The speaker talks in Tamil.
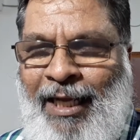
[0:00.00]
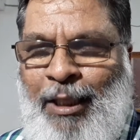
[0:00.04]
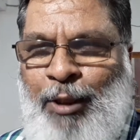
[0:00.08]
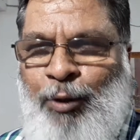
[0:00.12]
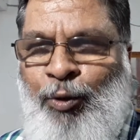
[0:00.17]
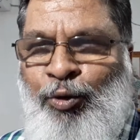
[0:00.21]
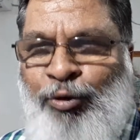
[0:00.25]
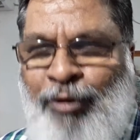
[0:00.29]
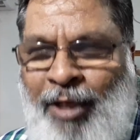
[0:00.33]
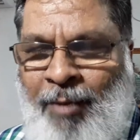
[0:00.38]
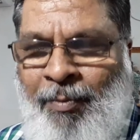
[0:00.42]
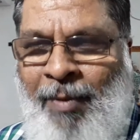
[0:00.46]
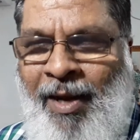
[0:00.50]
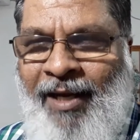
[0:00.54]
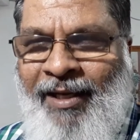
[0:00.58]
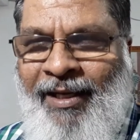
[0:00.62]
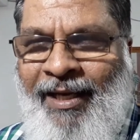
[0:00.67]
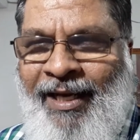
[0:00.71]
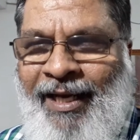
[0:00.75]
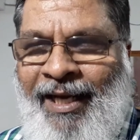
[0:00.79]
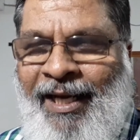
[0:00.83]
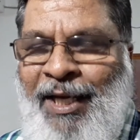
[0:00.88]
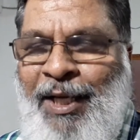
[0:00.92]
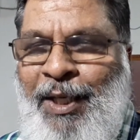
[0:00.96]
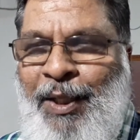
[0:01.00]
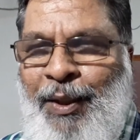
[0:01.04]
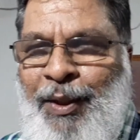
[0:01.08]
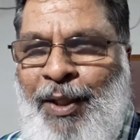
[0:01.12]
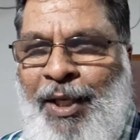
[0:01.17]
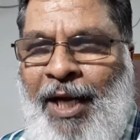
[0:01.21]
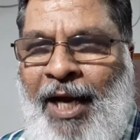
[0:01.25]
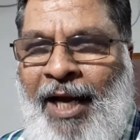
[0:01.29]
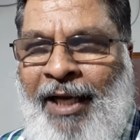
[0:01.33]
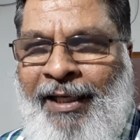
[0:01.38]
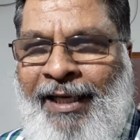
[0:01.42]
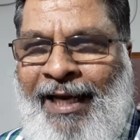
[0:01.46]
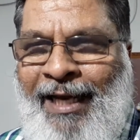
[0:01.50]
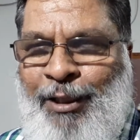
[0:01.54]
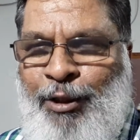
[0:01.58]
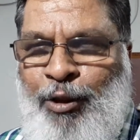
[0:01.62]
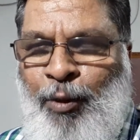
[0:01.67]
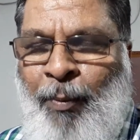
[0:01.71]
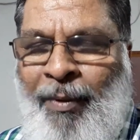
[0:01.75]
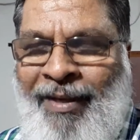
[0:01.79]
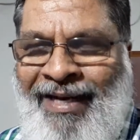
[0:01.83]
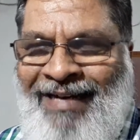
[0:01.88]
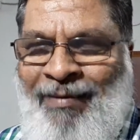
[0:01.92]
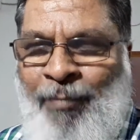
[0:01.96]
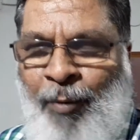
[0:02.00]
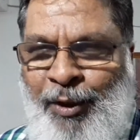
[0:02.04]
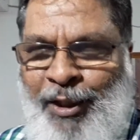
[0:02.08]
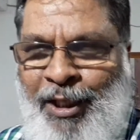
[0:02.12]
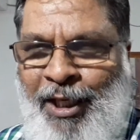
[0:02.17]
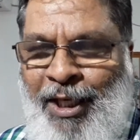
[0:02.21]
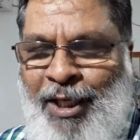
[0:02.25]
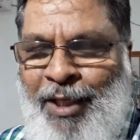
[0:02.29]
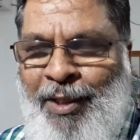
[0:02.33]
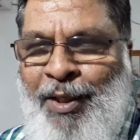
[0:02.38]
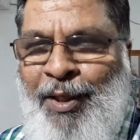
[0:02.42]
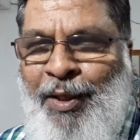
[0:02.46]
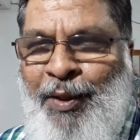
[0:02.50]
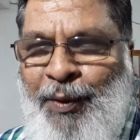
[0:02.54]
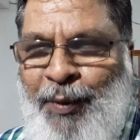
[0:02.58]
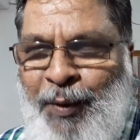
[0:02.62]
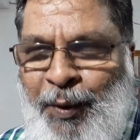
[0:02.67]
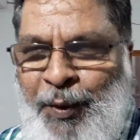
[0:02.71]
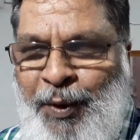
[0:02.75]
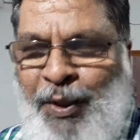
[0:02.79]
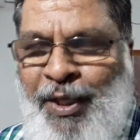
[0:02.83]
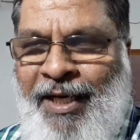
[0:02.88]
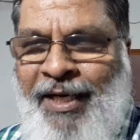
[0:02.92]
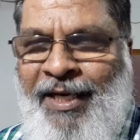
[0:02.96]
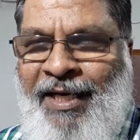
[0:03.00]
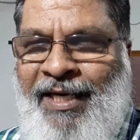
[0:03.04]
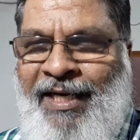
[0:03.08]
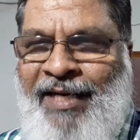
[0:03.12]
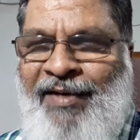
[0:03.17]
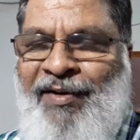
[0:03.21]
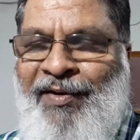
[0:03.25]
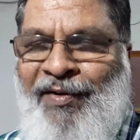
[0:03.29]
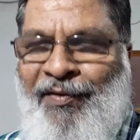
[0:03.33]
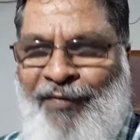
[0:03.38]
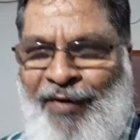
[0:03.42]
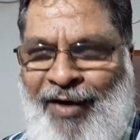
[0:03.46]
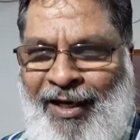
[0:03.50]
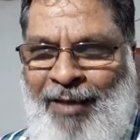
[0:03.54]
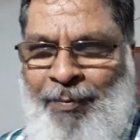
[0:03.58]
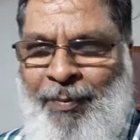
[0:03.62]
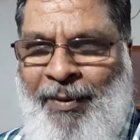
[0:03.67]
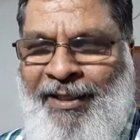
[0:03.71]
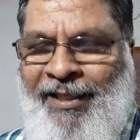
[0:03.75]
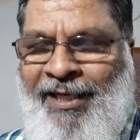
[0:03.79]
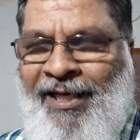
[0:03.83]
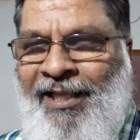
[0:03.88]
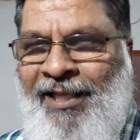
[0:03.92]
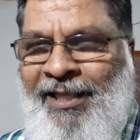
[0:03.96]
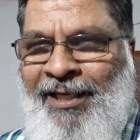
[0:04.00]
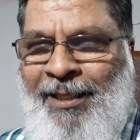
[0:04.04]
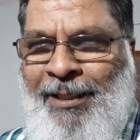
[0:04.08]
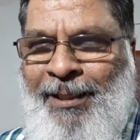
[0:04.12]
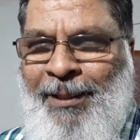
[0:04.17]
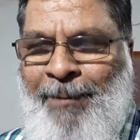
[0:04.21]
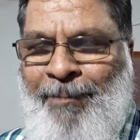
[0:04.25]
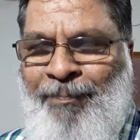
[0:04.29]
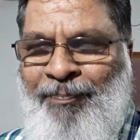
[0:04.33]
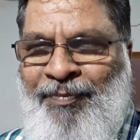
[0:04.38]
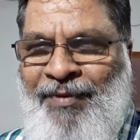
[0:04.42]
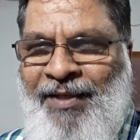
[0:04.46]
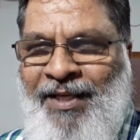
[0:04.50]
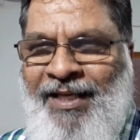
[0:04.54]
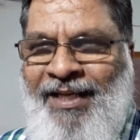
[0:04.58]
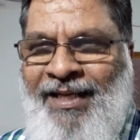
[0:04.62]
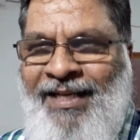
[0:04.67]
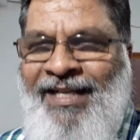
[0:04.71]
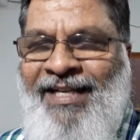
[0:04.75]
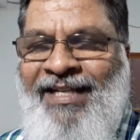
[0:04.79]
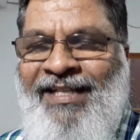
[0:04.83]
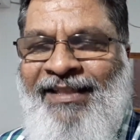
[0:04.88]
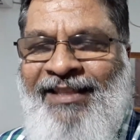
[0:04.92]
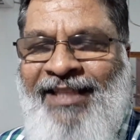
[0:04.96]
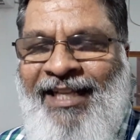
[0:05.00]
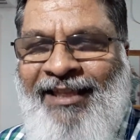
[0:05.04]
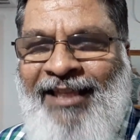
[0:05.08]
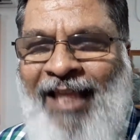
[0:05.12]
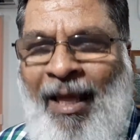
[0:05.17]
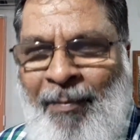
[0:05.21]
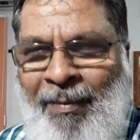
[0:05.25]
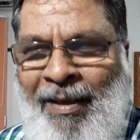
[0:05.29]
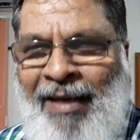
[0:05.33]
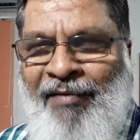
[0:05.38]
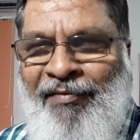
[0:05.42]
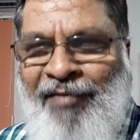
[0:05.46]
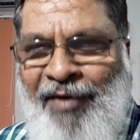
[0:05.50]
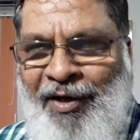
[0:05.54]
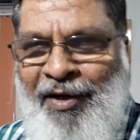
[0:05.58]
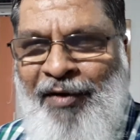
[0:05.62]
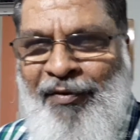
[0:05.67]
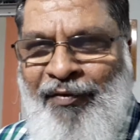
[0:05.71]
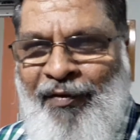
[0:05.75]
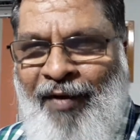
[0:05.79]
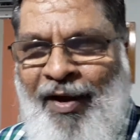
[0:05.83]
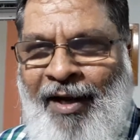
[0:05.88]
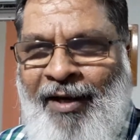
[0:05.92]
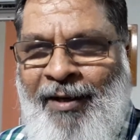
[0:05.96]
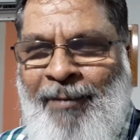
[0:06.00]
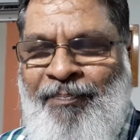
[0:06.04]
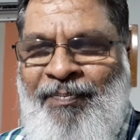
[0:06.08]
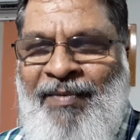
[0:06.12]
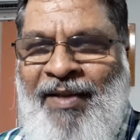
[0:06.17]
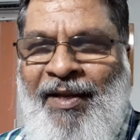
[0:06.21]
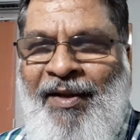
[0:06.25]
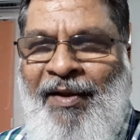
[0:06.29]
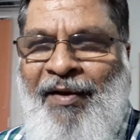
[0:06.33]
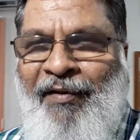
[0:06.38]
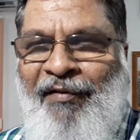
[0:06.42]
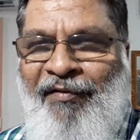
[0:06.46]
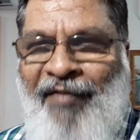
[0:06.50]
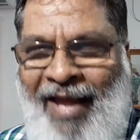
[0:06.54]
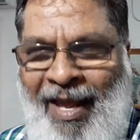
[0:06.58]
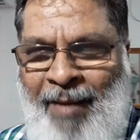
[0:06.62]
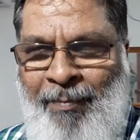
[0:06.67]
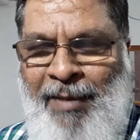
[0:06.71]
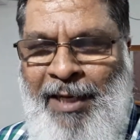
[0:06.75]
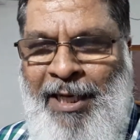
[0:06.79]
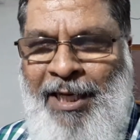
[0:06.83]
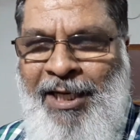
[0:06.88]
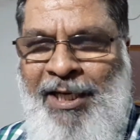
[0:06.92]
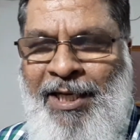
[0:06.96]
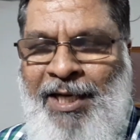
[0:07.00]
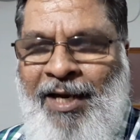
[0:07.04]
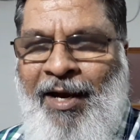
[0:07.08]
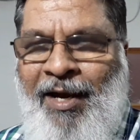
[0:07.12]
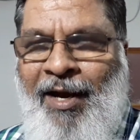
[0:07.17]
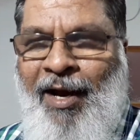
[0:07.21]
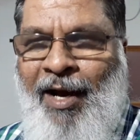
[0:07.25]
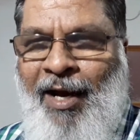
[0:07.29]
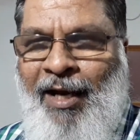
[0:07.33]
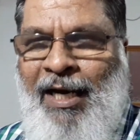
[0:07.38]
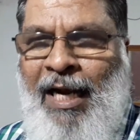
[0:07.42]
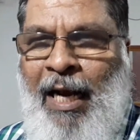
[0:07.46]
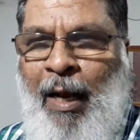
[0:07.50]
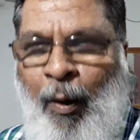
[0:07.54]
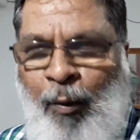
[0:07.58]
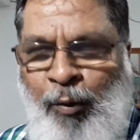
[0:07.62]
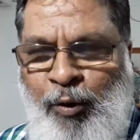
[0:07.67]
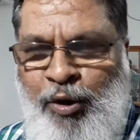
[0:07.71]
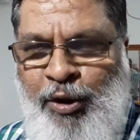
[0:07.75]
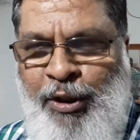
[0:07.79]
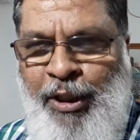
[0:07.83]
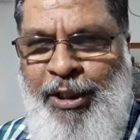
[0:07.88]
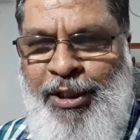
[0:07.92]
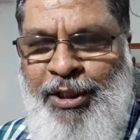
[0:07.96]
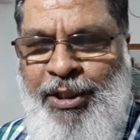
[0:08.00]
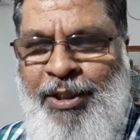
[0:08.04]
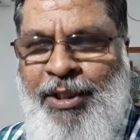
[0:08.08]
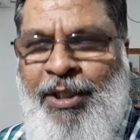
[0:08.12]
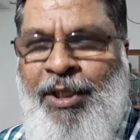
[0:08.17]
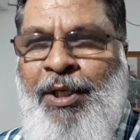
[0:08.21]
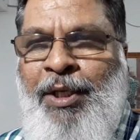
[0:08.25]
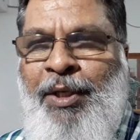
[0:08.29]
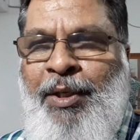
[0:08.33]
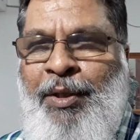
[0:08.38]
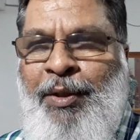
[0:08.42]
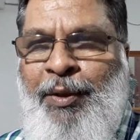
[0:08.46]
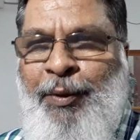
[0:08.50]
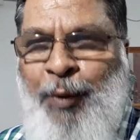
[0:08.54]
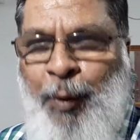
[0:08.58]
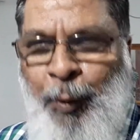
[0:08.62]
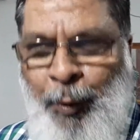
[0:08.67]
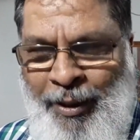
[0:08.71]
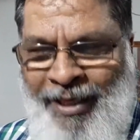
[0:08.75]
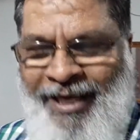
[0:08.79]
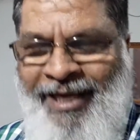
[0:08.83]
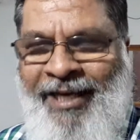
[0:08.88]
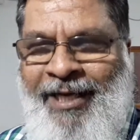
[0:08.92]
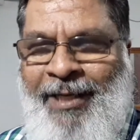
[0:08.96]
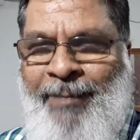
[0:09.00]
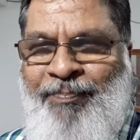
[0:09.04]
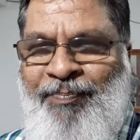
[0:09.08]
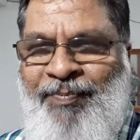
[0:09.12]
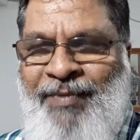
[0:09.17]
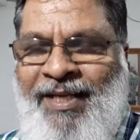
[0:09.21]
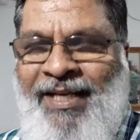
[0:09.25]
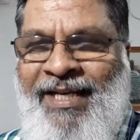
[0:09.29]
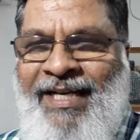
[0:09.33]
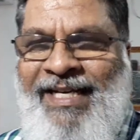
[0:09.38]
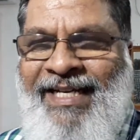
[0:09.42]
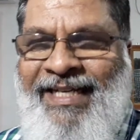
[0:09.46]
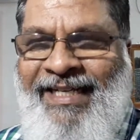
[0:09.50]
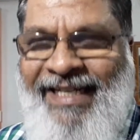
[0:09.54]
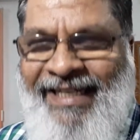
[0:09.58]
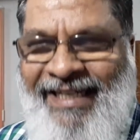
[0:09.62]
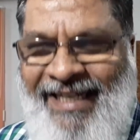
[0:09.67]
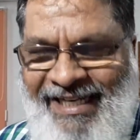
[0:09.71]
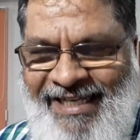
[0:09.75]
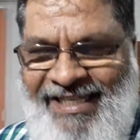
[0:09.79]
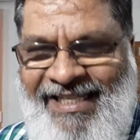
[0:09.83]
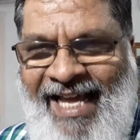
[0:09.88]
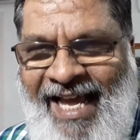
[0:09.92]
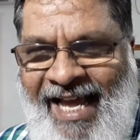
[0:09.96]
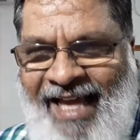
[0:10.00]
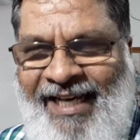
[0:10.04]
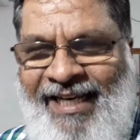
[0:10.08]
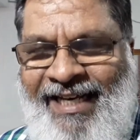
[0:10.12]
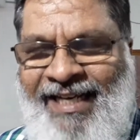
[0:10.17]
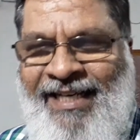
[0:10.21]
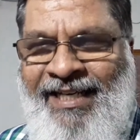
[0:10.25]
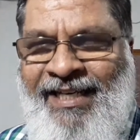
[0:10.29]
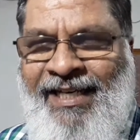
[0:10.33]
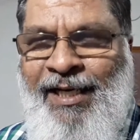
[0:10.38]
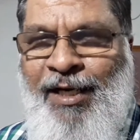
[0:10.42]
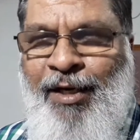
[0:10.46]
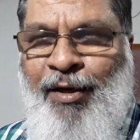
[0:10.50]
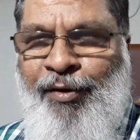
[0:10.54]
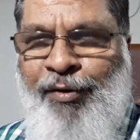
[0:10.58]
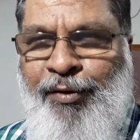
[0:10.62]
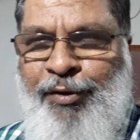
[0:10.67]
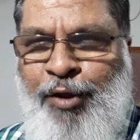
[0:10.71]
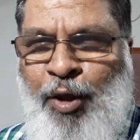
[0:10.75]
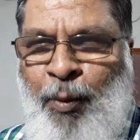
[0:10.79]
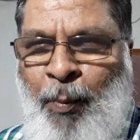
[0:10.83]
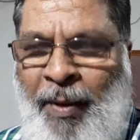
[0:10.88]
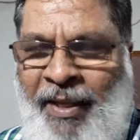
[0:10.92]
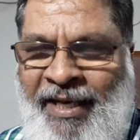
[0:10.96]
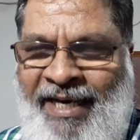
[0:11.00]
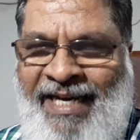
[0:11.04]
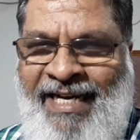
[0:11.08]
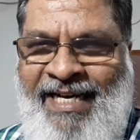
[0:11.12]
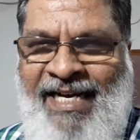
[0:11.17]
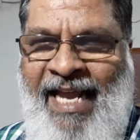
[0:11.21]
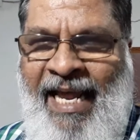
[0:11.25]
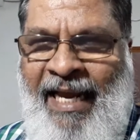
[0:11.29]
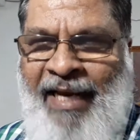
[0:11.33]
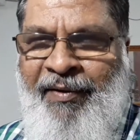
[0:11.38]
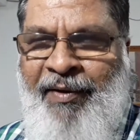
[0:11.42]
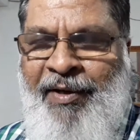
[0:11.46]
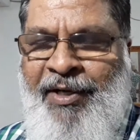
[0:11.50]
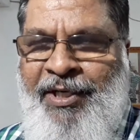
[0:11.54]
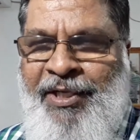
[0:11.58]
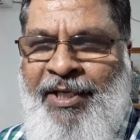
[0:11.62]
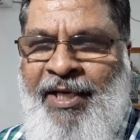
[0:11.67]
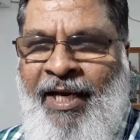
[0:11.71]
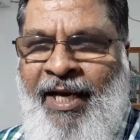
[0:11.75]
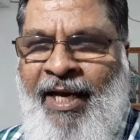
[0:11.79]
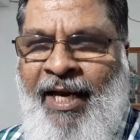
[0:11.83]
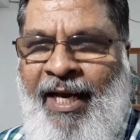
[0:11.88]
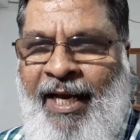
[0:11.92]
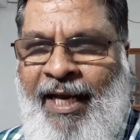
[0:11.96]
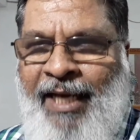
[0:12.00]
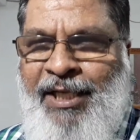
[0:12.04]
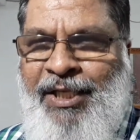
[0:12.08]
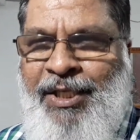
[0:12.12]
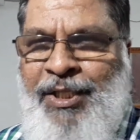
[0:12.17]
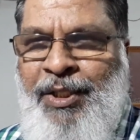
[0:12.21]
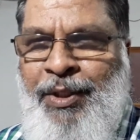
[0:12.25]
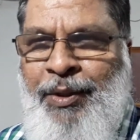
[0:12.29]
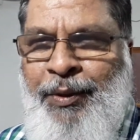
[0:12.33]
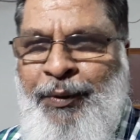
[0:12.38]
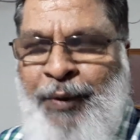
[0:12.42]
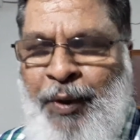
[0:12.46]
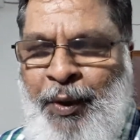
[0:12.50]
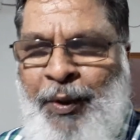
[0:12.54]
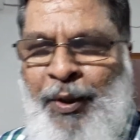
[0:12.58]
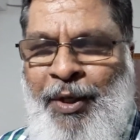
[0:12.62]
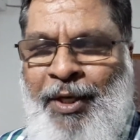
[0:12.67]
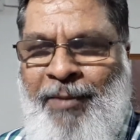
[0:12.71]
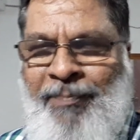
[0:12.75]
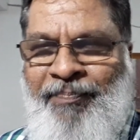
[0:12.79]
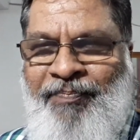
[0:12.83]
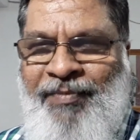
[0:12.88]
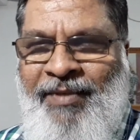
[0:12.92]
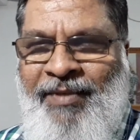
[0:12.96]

அந்த சூத்திரமாக அங்கே சுமேரியன் மொழியில் குட் என்று வழங்கப்படுகிறது தி தமிழ் வேர்ட் ஃபார் ஃபேமிலி ஆர் ஹவுஸ் இஸ் குடி இட் இஸ் தேர் இன் சுமேரியன் லாங்குவேஜ் ஆஸ் குட்